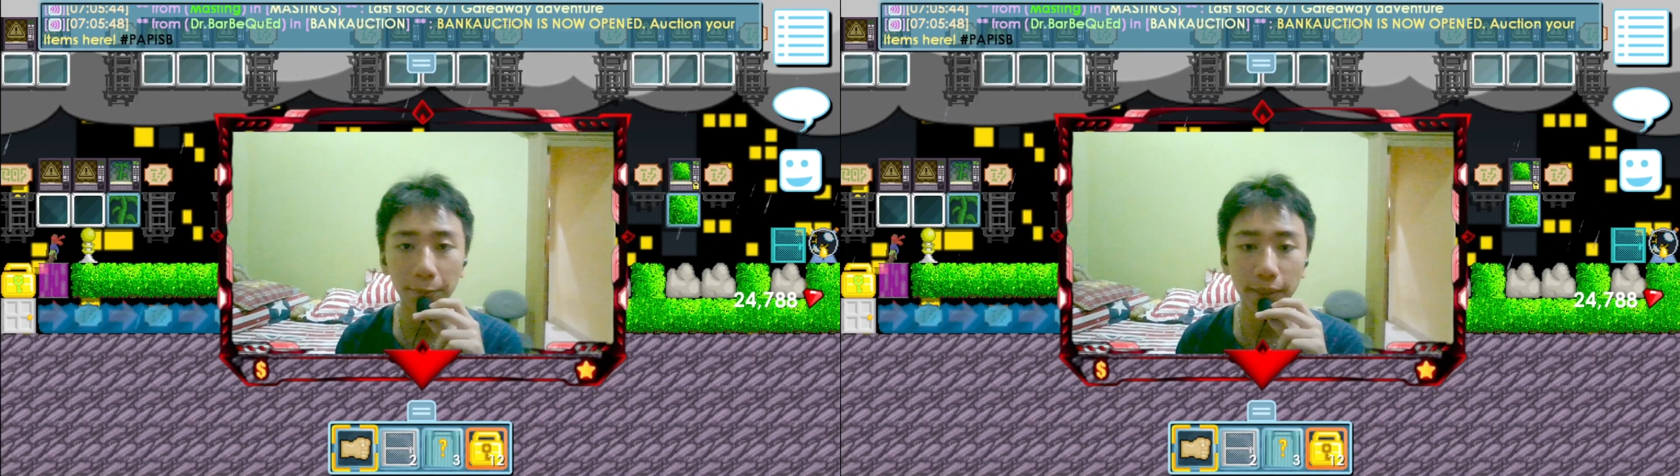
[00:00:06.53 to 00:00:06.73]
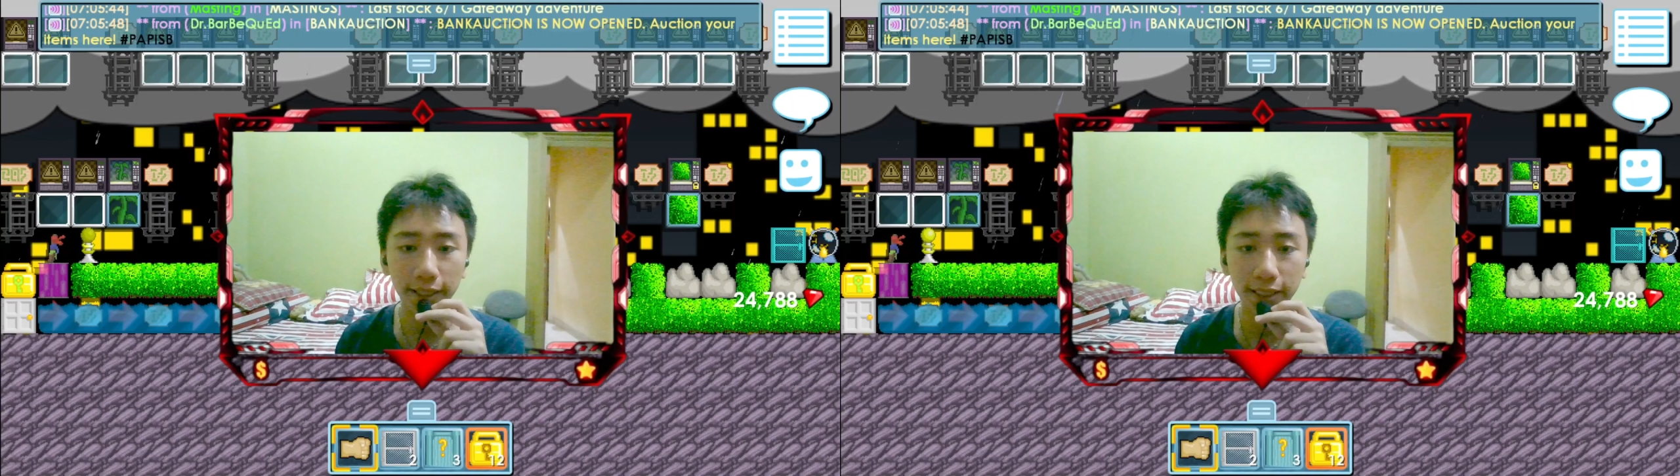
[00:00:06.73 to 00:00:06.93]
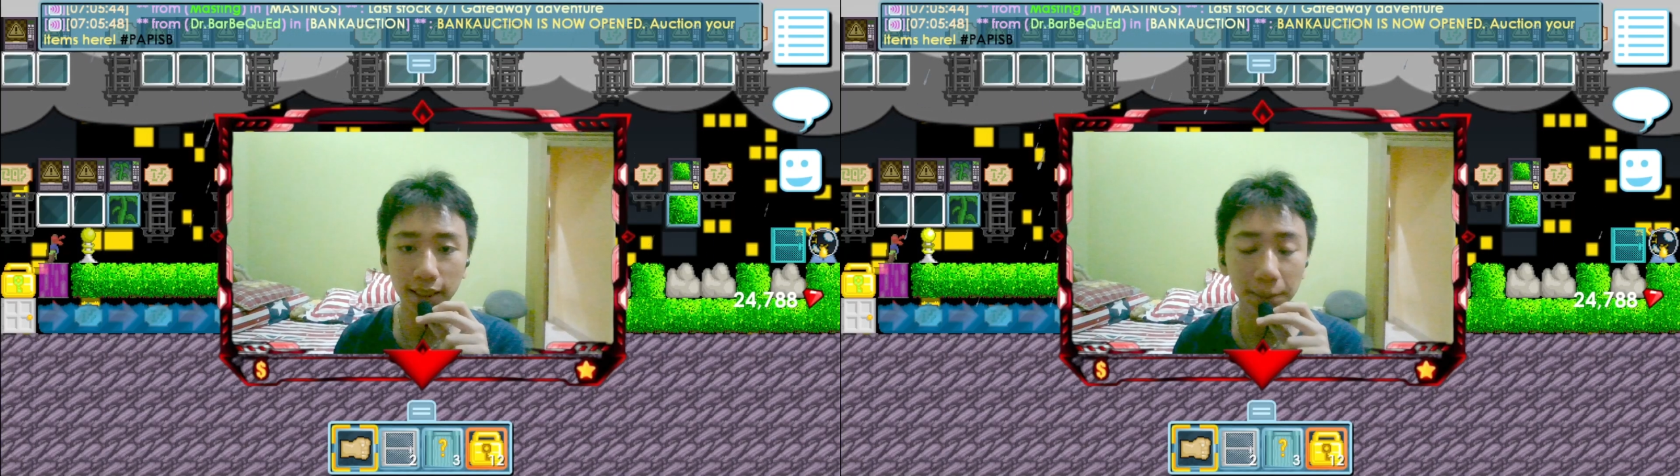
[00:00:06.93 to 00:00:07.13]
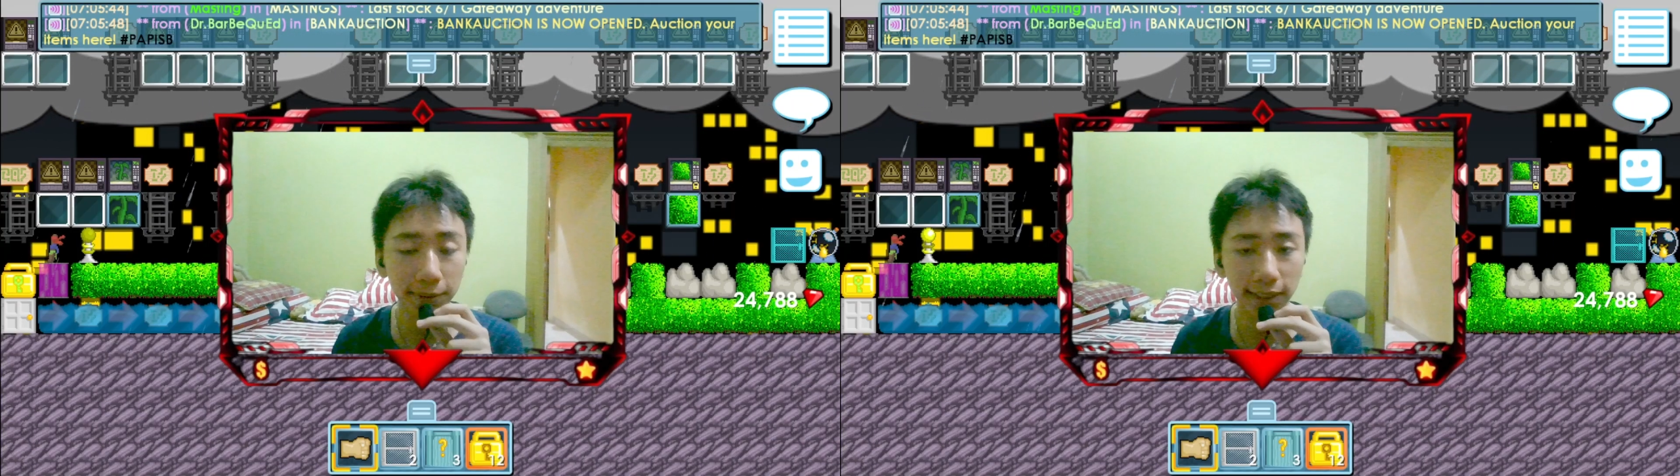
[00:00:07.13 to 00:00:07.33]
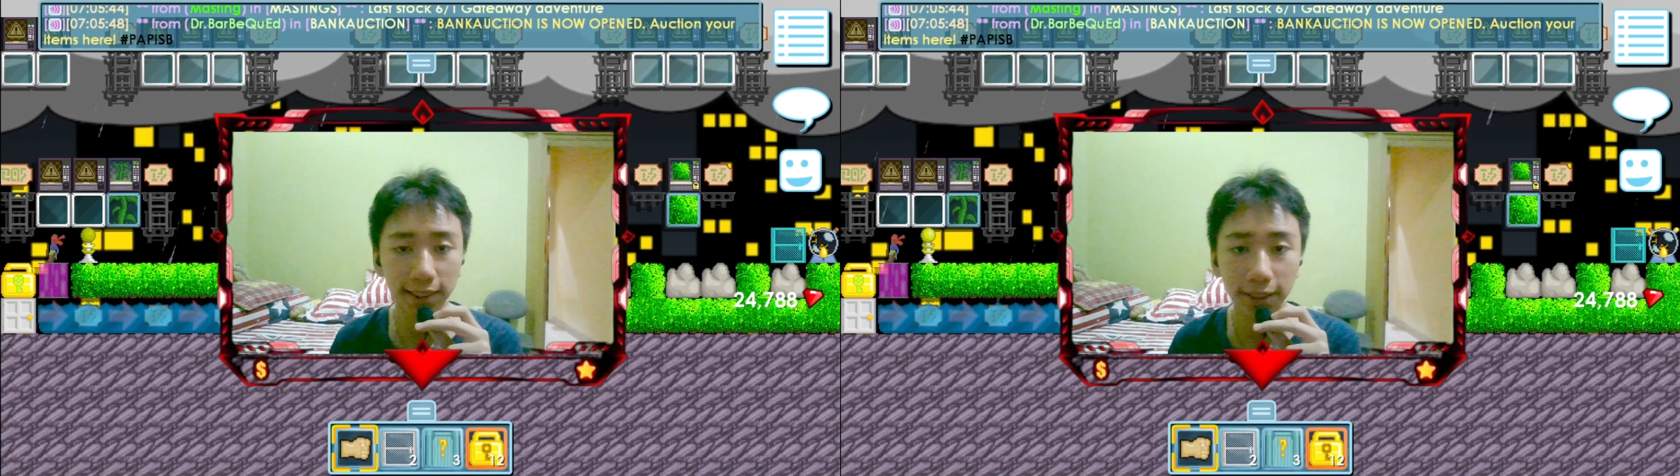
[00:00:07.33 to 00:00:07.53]
bagi
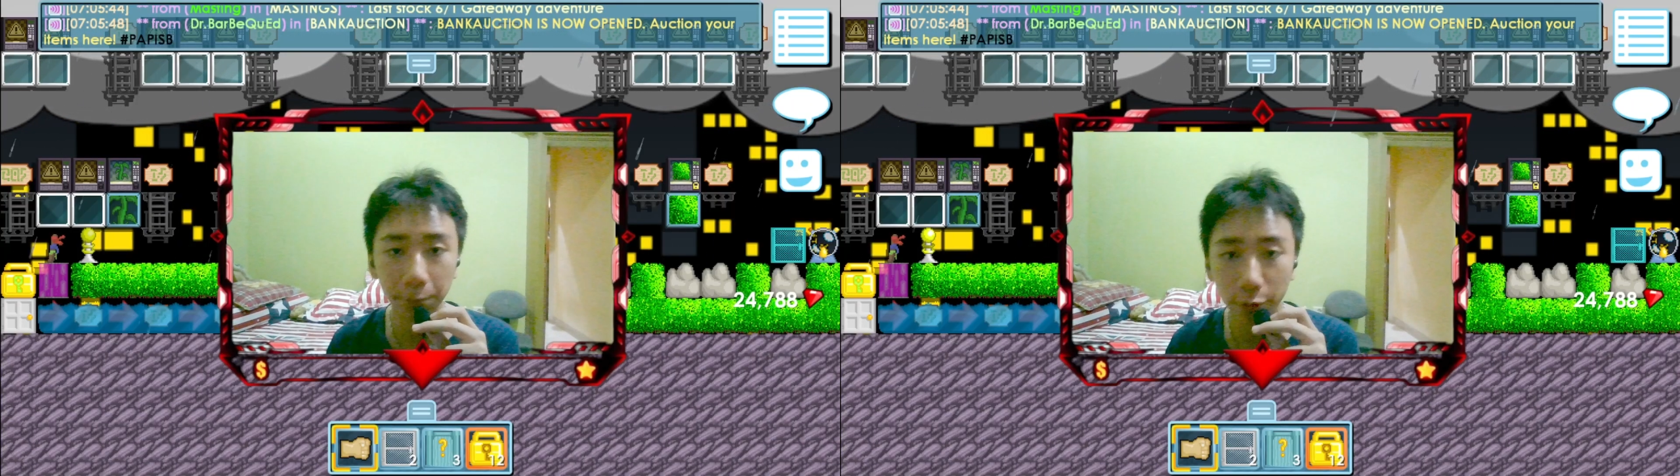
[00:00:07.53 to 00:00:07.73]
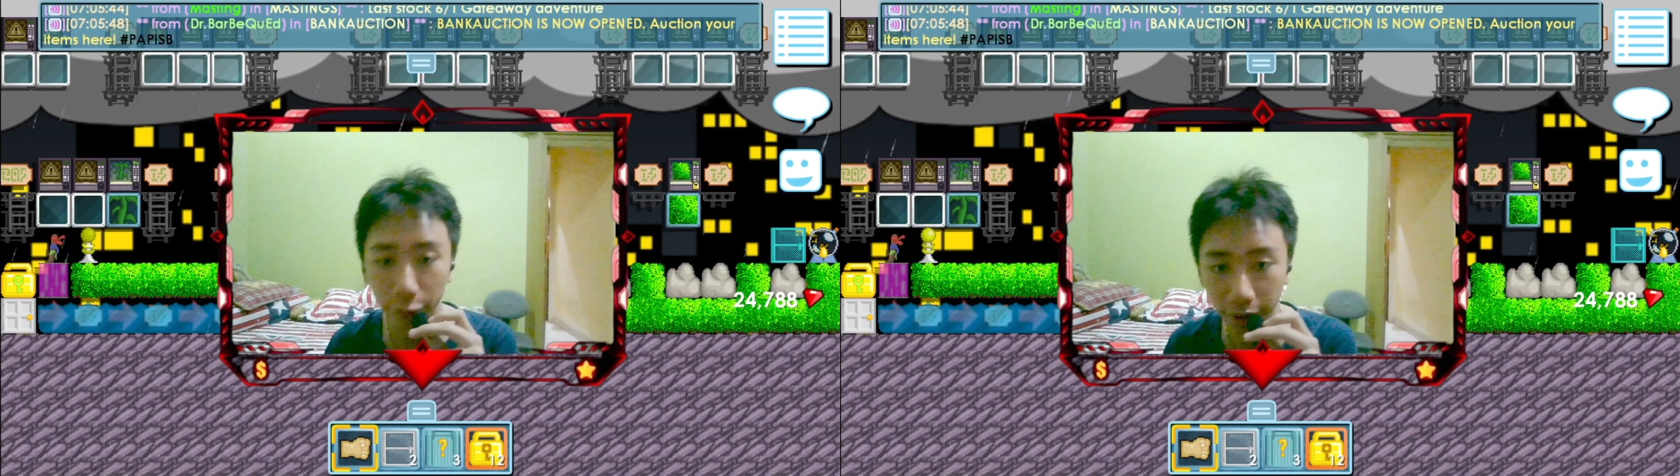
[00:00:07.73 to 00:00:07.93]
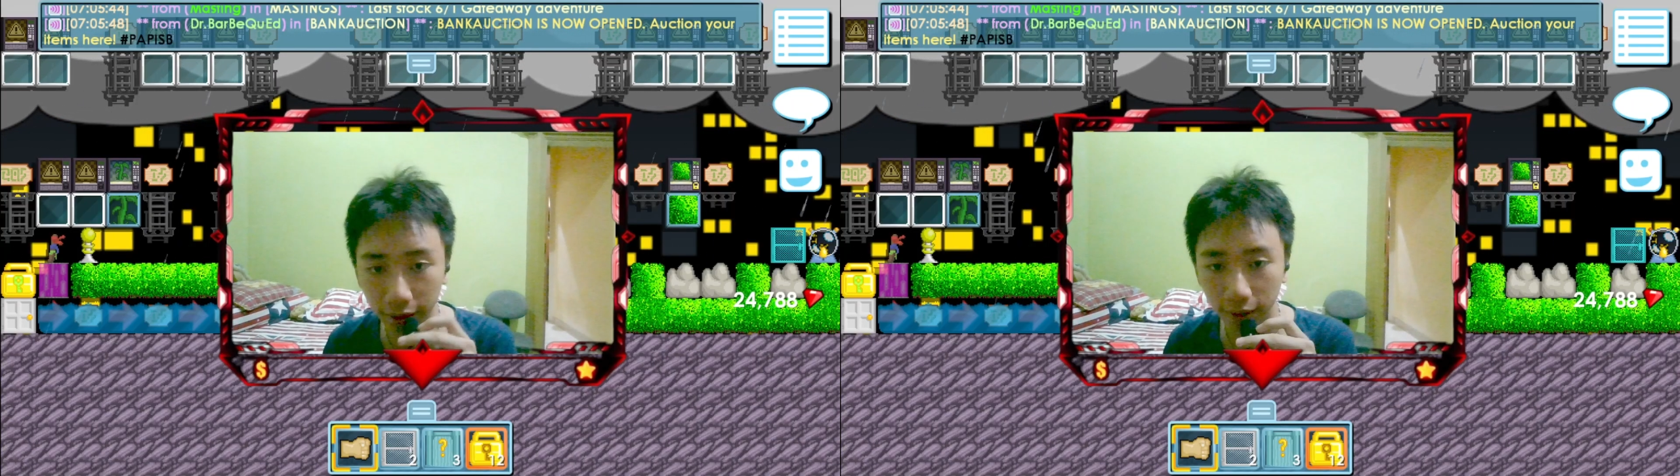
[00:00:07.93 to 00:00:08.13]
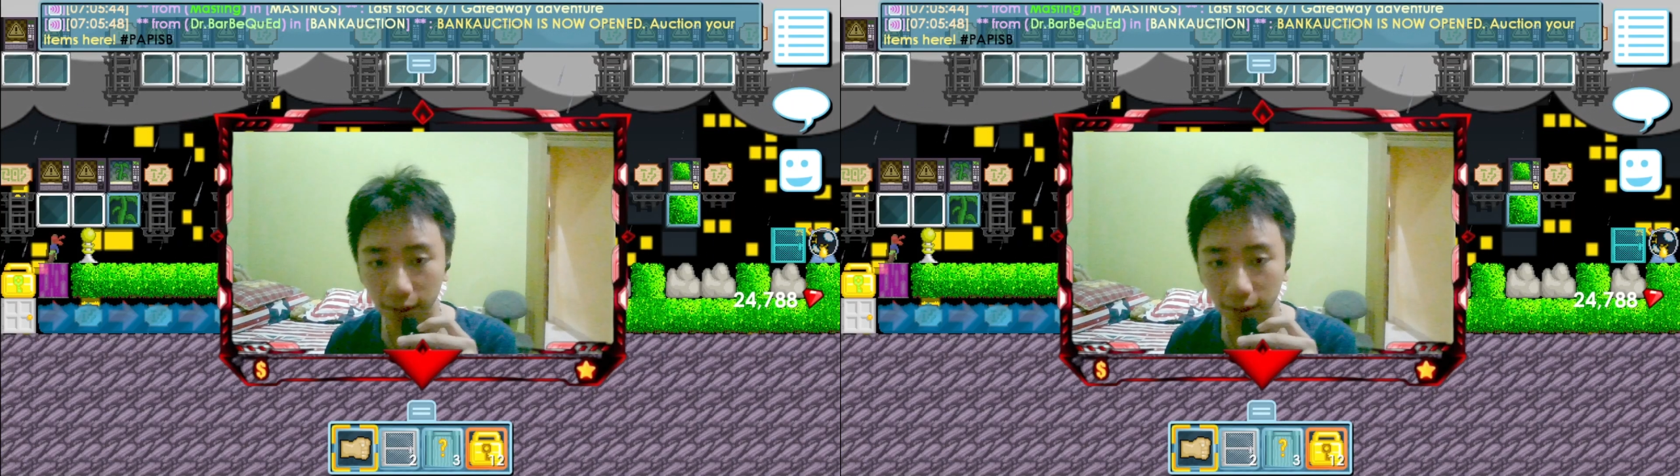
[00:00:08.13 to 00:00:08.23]
tips lazy profit